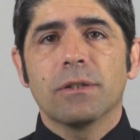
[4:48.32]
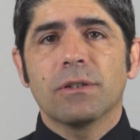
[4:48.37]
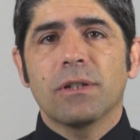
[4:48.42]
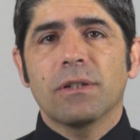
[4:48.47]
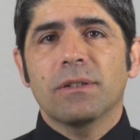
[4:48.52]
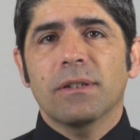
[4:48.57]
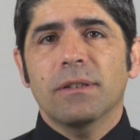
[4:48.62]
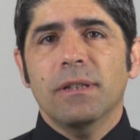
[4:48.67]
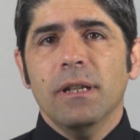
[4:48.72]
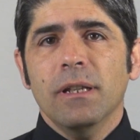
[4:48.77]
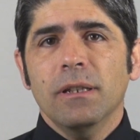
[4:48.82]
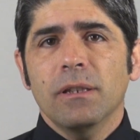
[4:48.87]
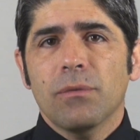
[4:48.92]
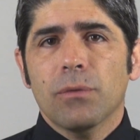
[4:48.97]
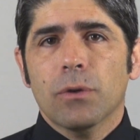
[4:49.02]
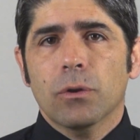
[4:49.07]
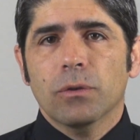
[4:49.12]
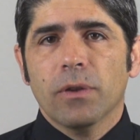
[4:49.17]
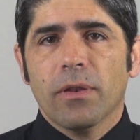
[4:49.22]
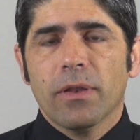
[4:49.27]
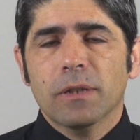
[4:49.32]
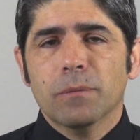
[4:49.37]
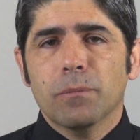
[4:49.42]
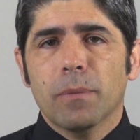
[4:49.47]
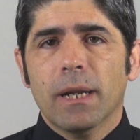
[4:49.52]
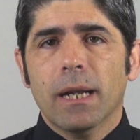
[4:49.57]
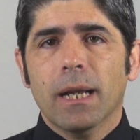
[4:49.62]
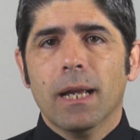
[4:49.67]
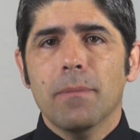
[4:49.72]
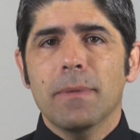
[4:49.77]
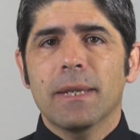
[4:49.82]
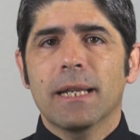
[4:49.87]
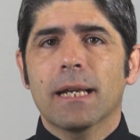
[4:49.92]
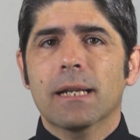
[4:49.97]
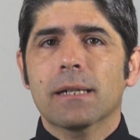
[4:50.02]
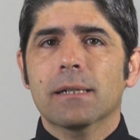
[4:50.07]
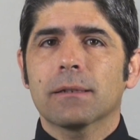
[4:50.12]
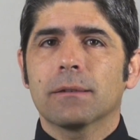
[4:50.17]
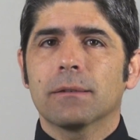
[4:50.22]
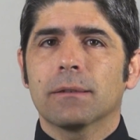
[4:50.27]
Si se tienen dificultades para
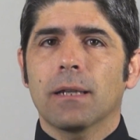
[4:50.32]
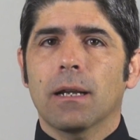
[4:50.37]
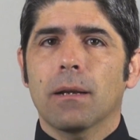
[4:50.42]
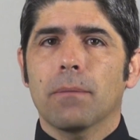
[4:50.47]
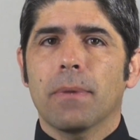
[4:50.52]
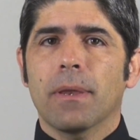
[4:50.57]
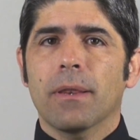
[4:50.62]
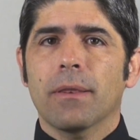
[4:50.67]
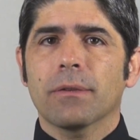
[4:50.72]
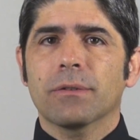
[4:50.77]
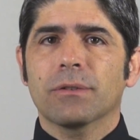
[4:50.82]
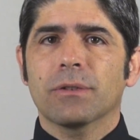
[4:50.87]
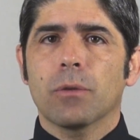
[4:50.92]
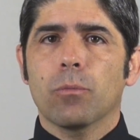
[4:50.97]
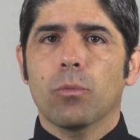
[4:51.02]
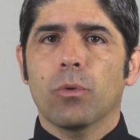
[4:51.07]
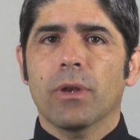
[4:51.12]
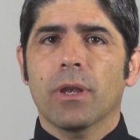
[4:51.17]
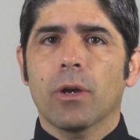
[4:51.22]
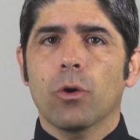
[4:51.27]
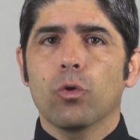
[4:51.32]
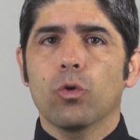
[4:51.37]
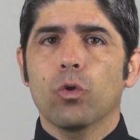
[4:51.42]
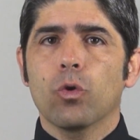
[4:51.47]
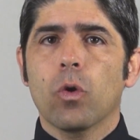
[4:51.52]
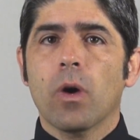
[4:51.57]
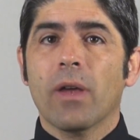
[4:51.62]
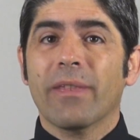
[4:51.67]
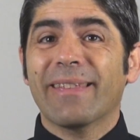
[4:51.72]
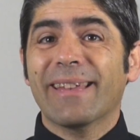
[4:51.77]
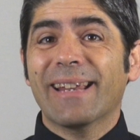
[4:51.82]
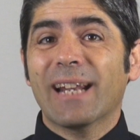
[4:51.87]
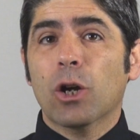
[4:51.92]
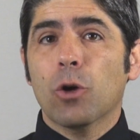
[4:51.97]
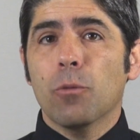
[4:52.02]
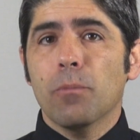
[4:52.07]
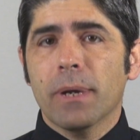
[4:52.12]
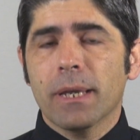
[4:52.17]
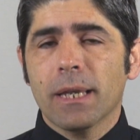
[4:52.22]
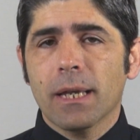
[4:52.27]
caminar, tal vez se pueda uno hacer
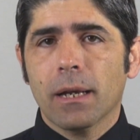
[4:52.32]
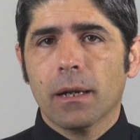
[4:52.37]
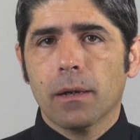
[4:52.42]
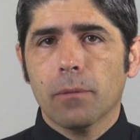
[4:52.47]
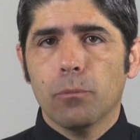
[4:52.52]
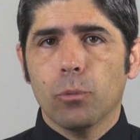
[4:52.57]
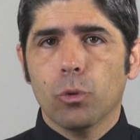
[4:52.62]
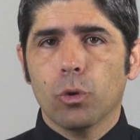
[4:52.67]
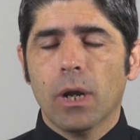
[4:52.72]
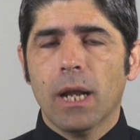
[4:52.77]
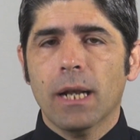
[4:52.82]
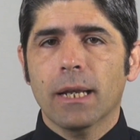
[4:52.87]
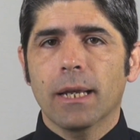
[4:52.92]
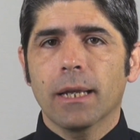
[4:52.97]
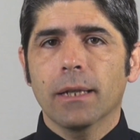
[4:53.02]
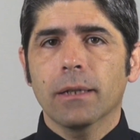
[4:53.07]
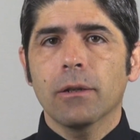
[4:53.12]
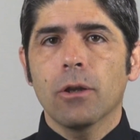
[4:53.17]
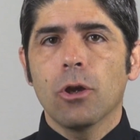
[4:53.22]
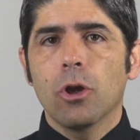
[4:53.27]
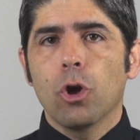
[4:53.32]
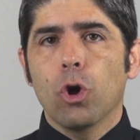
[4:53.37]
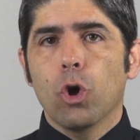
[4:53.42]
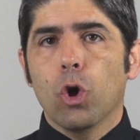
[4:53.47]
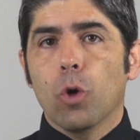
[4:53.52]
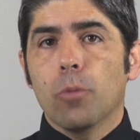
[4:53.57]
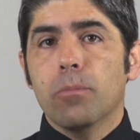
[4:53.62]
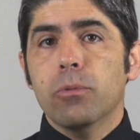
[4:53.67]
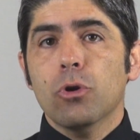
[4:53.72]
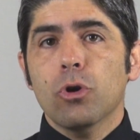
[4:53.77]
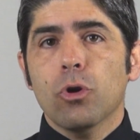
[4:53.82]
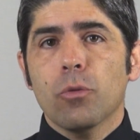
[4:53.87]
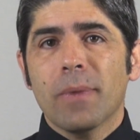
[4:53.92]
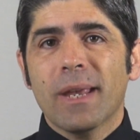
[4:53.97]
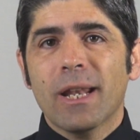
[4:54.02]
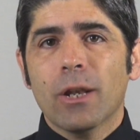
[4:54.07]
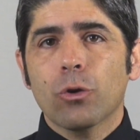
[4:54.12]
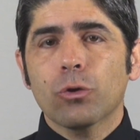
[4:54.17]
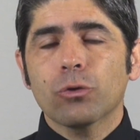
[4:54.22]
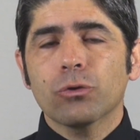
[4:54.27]
acompañar por alguien o por lo
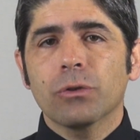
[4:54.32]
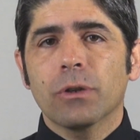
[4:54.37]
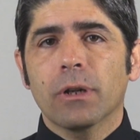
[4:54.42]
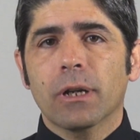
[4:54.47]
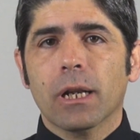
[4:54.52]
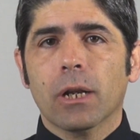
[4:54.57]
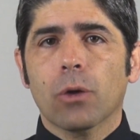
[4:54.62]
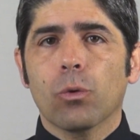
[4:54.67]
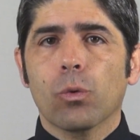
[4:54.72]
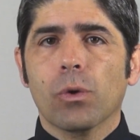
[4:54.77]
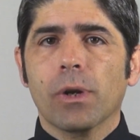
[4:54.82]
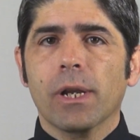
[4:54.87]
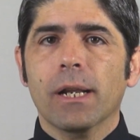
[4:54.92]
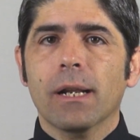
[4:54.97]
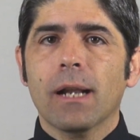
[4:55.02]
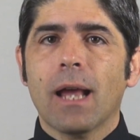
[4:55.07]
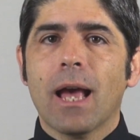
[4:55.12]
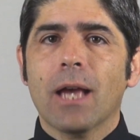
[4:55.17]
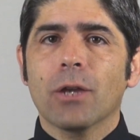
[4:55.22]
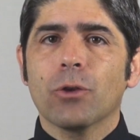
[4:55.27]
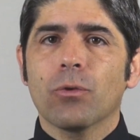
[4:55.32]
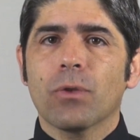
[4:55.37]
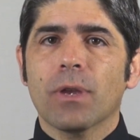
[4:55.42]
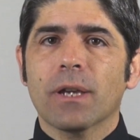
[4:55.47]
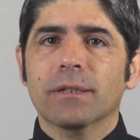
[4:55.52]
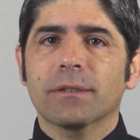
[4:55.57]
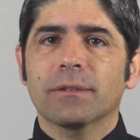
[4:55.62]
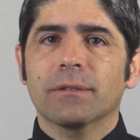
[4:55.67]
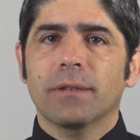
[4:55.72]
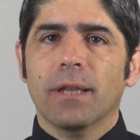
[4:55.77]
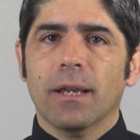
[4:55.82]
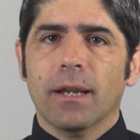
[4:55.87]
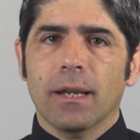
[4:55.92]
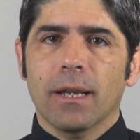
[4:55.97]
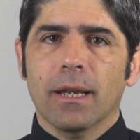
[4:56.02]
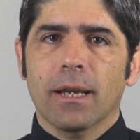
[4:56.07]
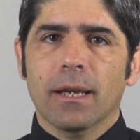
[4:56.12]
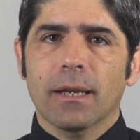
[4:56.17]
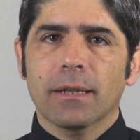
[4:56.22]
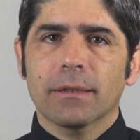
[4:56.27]
menos recurrir a ayudas
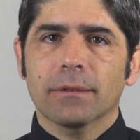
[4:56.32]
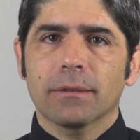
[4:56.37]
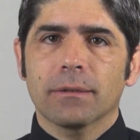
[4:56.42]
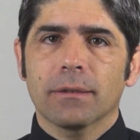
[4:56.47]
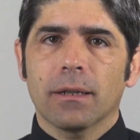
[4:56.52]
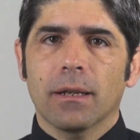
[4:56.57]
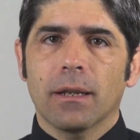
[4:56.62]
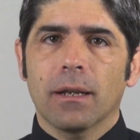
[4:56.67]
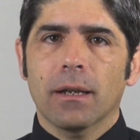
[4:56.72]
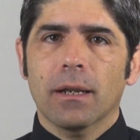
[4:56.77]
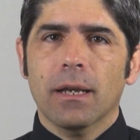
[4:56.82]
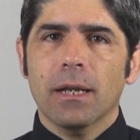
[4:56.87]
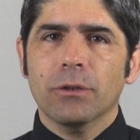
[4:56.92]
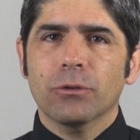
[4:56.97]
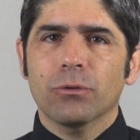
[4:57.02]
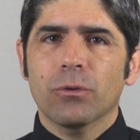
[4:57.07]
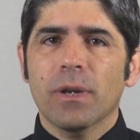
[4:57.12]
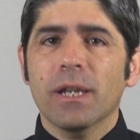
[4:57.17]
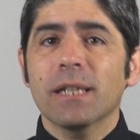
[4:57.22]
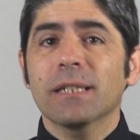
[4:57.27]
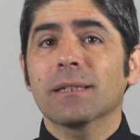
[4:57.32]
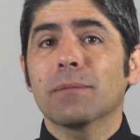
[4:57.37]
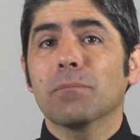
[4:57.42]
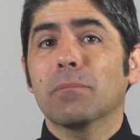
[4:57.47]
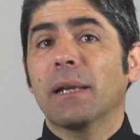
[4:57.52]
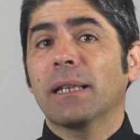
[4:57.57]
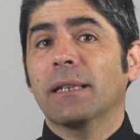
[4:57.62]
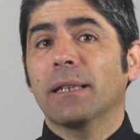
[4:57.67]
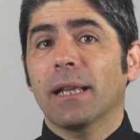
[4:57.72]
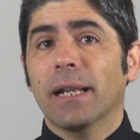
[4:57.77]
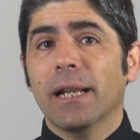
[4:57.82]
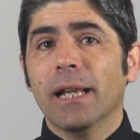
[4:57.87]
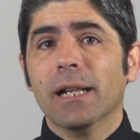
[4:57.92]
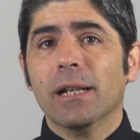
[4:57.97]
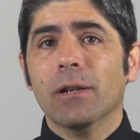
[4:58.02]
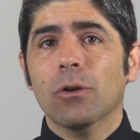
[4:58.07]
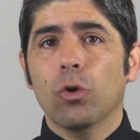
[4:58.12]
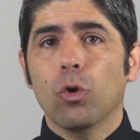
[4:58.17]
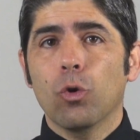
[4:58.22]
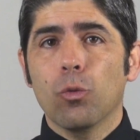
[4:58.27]
técnicas. El caso es
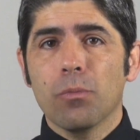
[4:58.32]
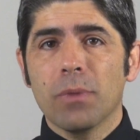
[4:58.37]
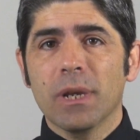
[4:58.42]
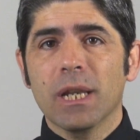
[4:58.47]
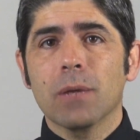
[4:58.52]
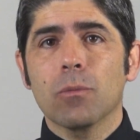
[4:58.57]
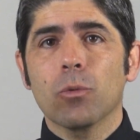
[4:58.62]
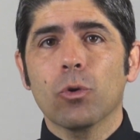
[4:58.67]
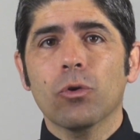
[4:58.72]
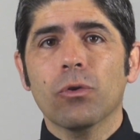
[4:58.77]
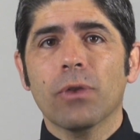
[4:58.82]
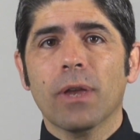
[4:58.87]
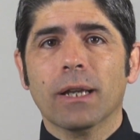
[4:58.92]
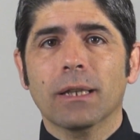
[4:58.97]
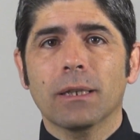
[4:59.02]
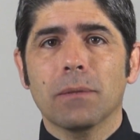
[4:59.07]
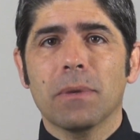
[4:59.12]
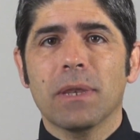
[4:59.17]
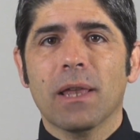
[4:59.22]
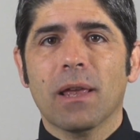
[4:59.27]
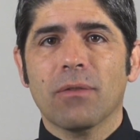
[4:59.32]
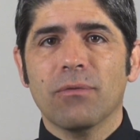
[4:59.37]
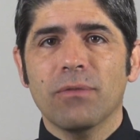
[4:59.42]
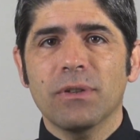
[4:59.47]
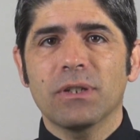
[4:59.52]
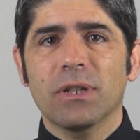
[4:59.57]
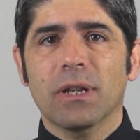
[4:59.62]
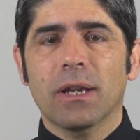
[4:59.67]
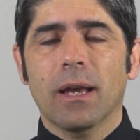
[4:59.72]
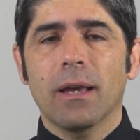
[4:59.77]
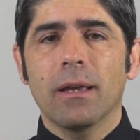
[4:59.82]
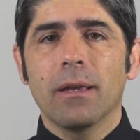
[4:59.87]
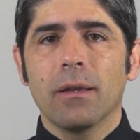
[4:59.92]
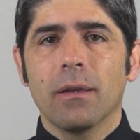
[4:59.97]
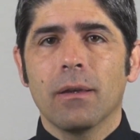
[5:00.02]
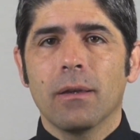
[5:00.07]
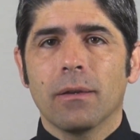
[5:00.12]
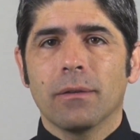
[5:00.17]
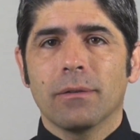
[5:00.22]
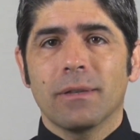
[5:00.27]
mantener un mínimo de actividad física.
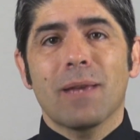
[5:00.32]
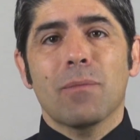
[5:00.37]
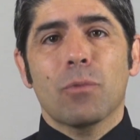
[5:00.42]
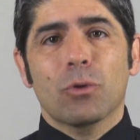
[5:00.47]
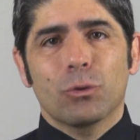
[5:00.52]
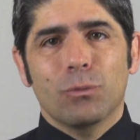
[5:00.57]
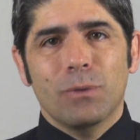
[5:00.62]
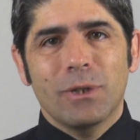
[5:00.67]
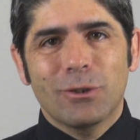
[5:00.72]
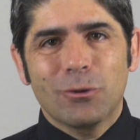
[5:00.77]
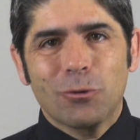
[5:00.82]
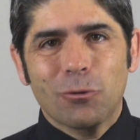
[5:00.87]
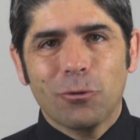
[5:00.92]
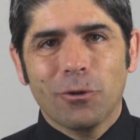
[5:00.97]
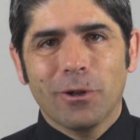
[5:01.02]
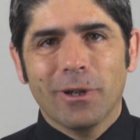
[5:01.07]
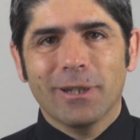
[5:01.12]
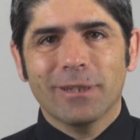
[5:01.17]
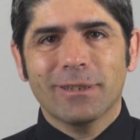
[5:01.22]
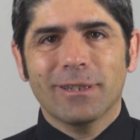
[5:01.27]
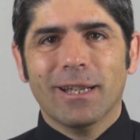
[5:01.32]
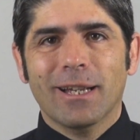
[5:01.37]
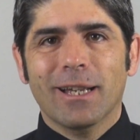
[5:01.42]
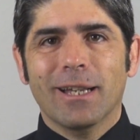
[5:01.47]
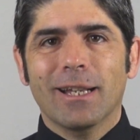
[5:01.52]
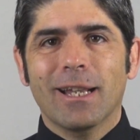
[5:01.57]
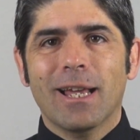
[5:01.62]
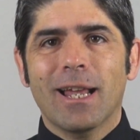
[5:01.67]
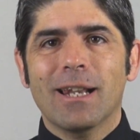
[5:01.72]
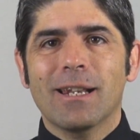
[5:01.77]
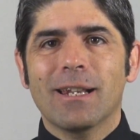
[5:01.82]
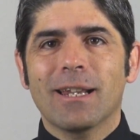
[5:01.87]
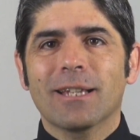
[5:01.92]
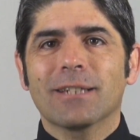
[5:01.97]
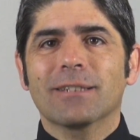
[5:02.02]
Ya hemos visto en este canal